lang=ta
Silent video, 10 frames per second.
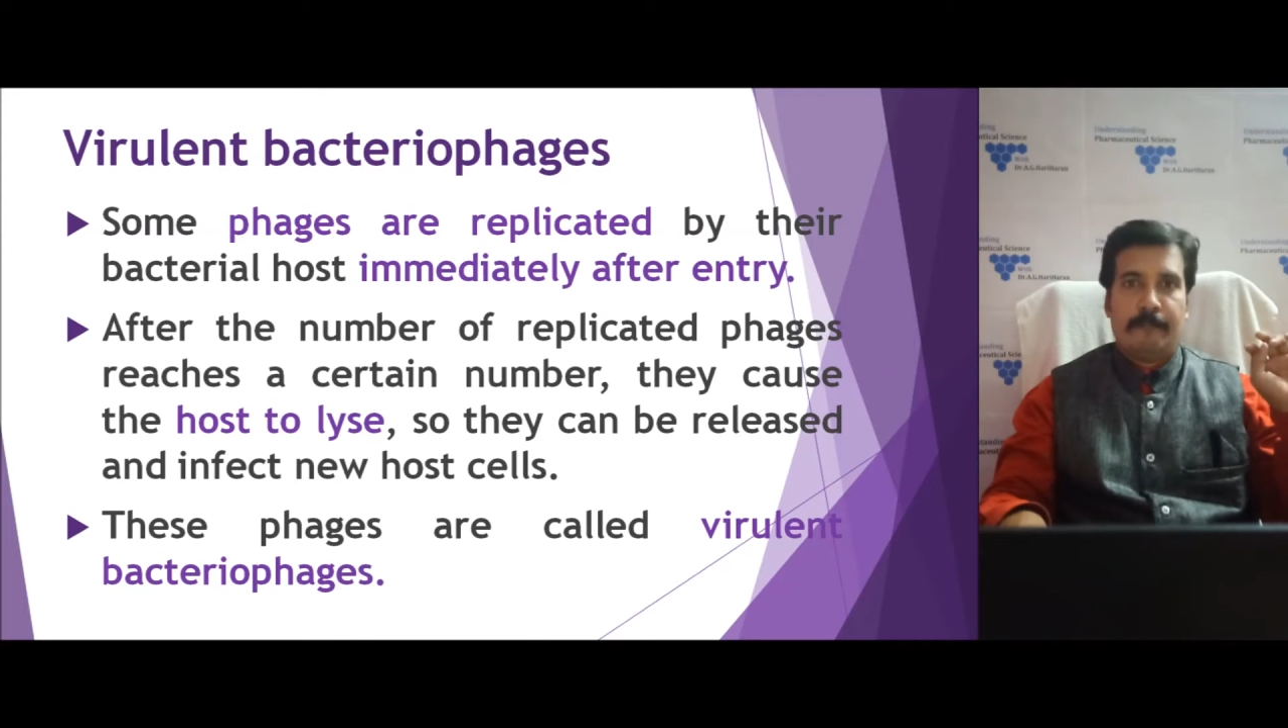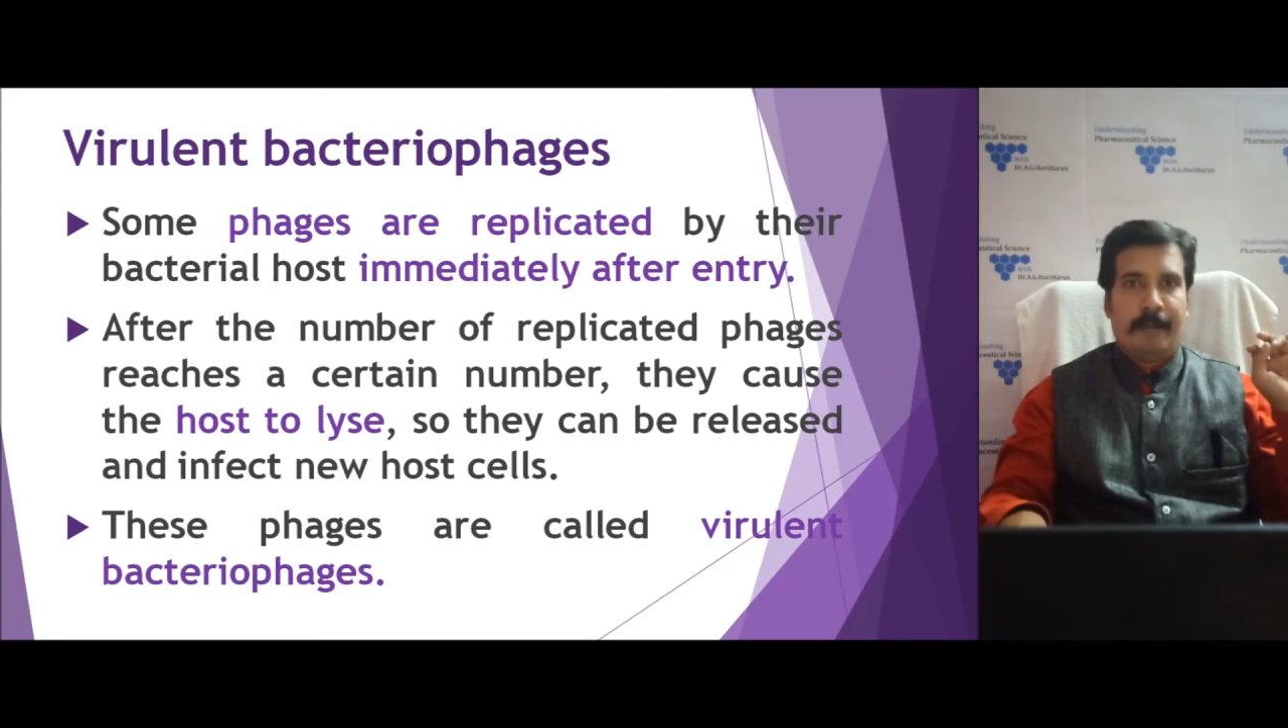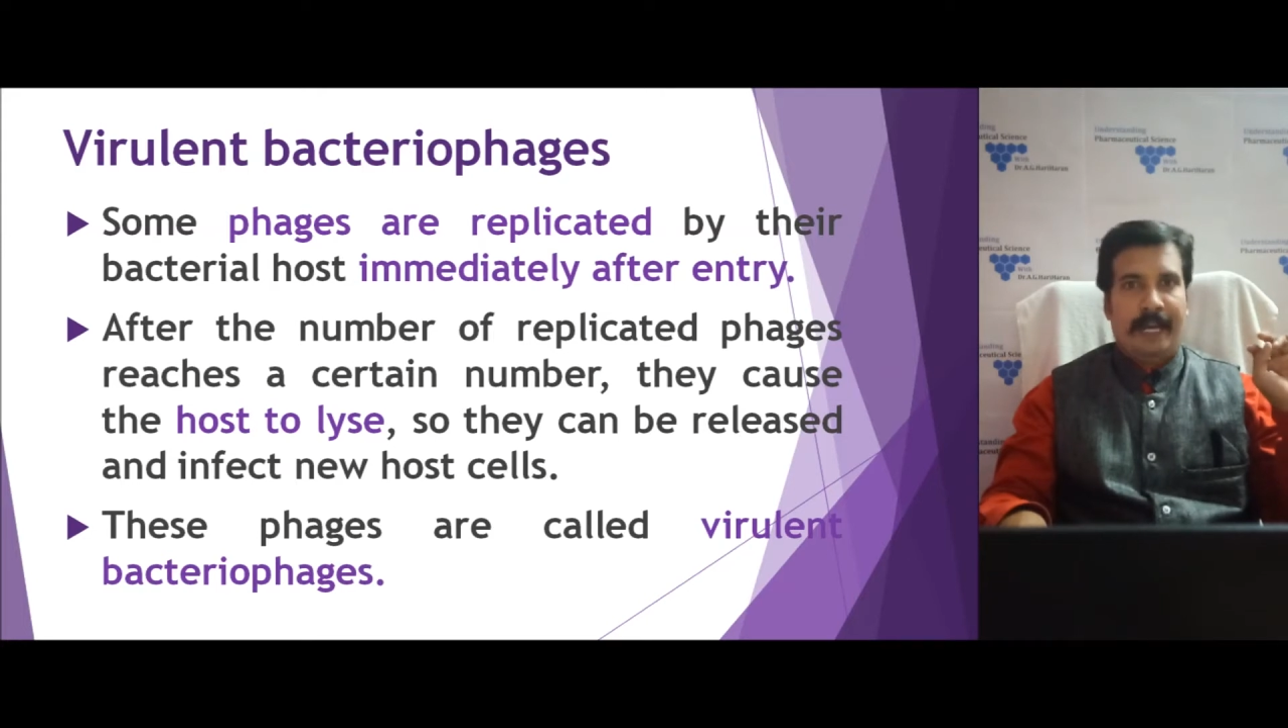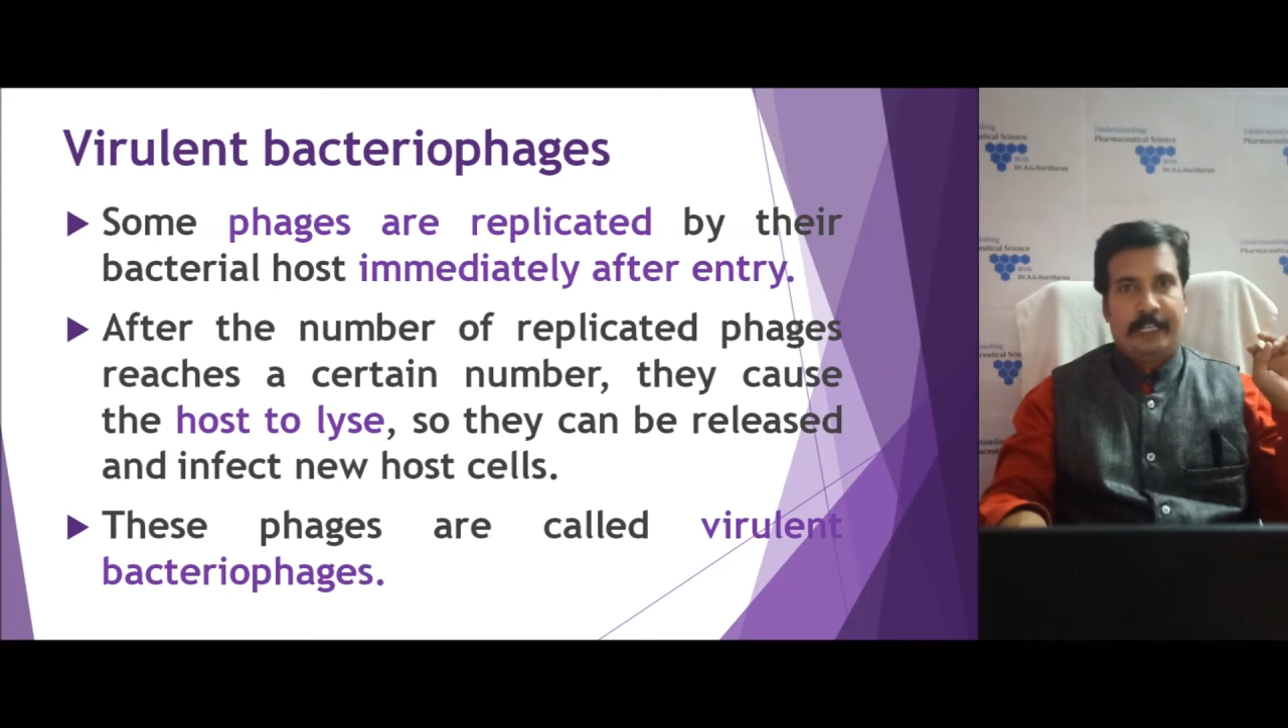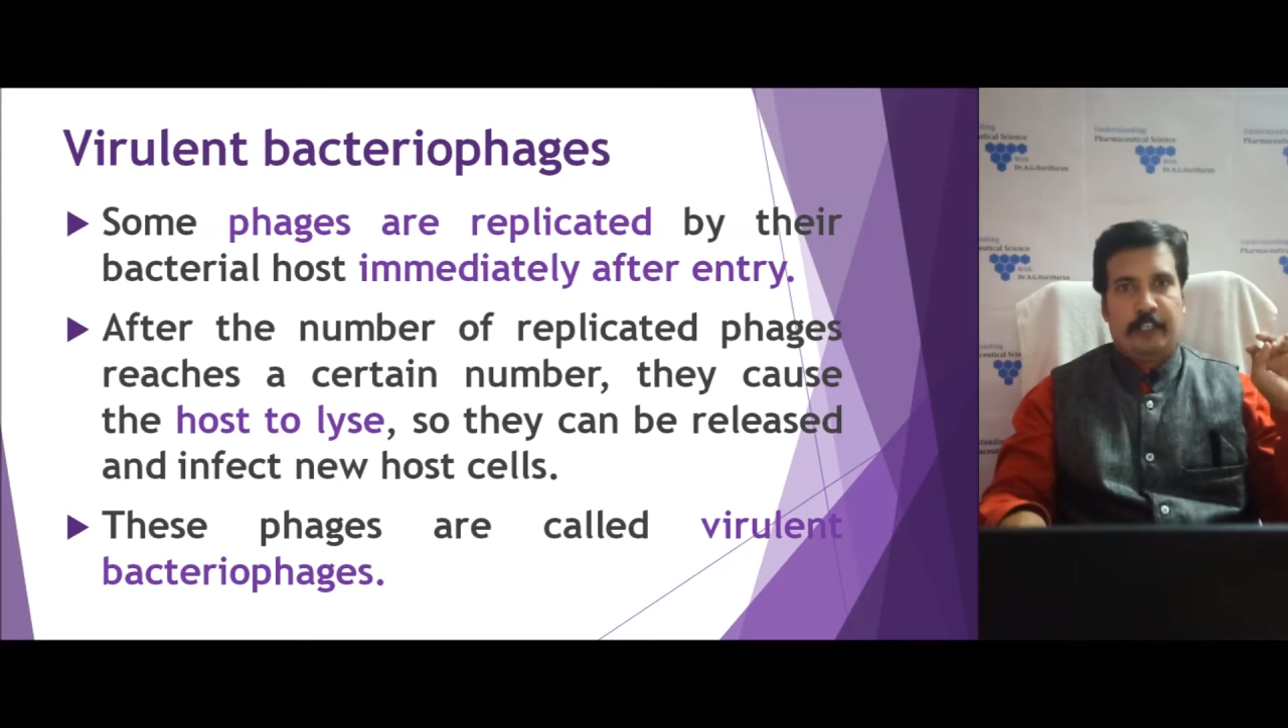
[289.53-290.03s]

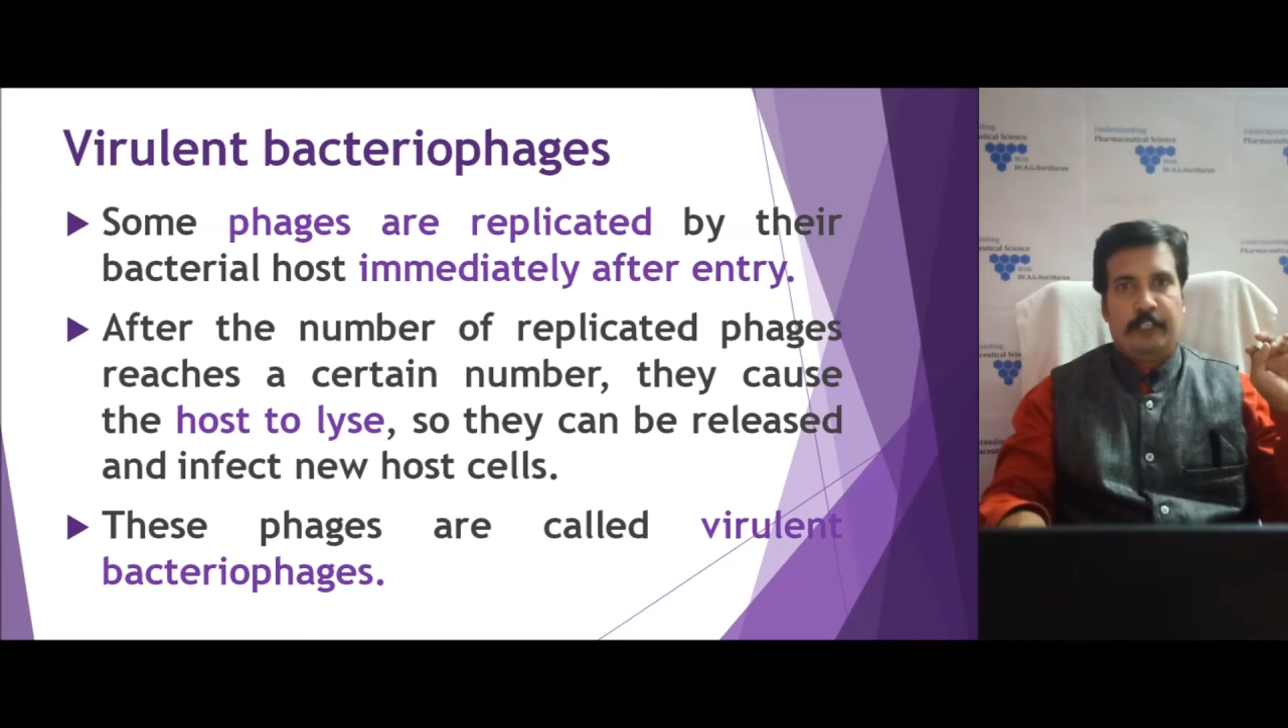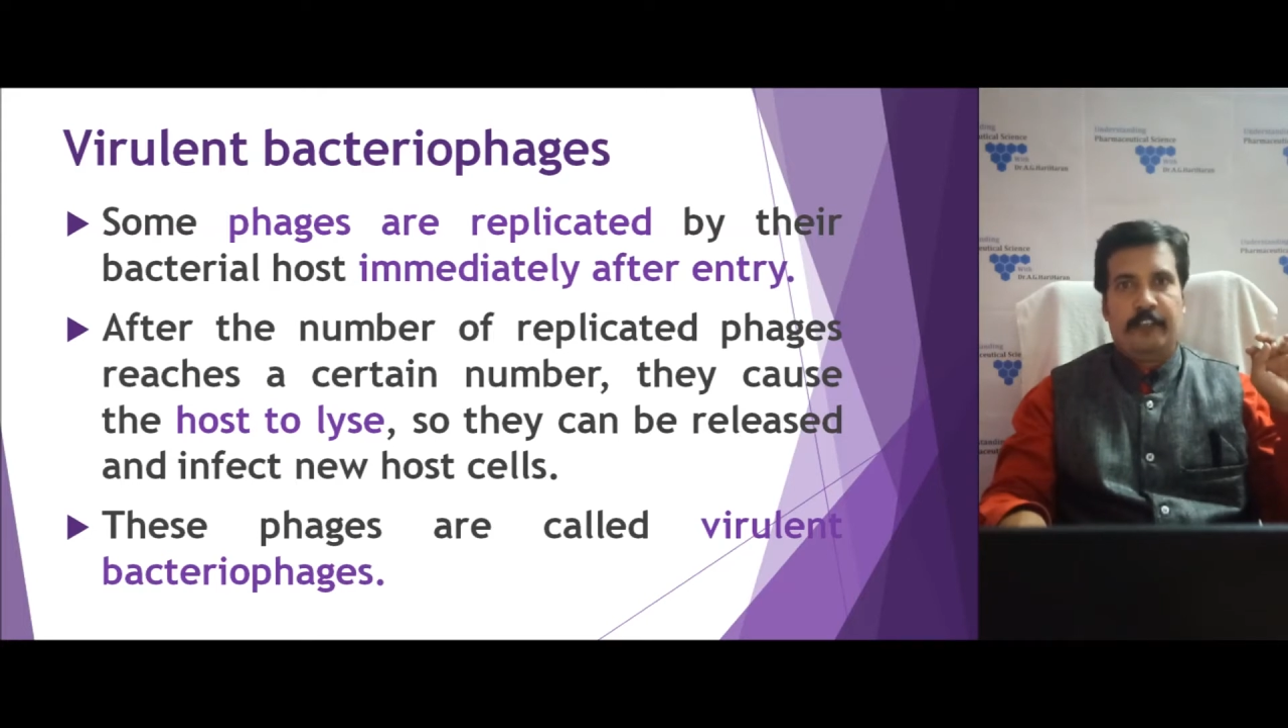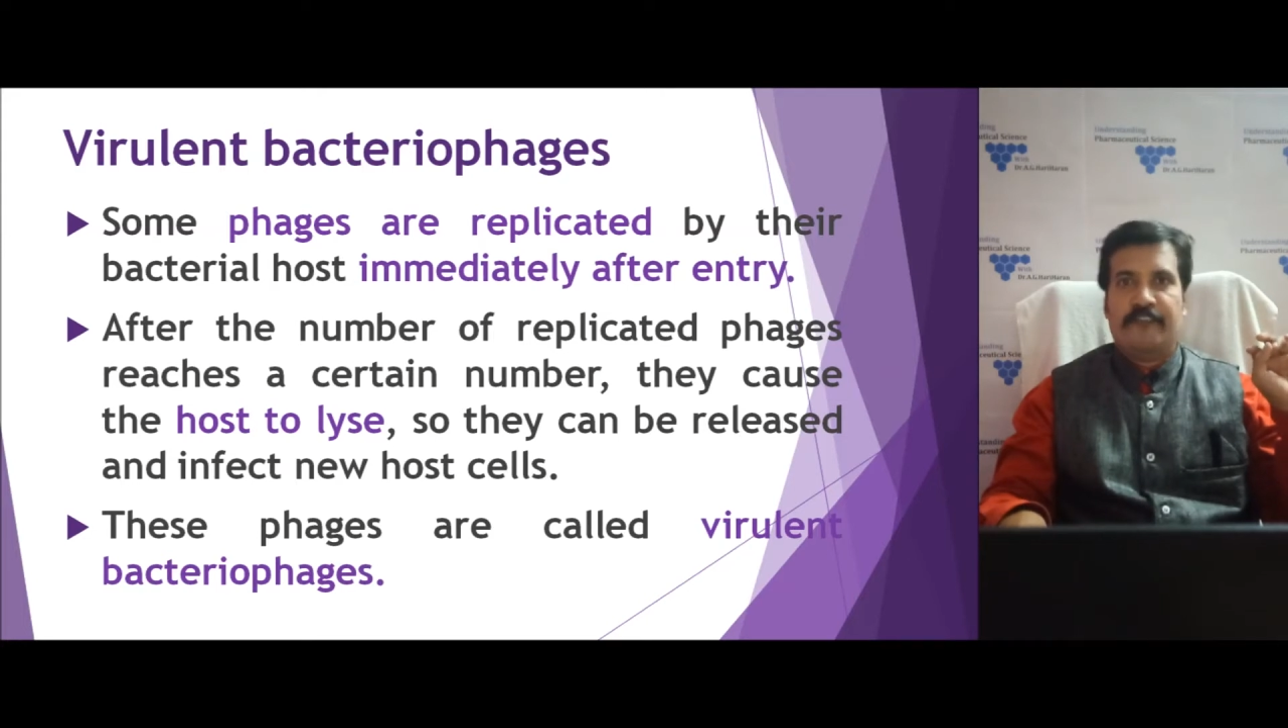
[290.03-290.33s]
பாக்டீரியா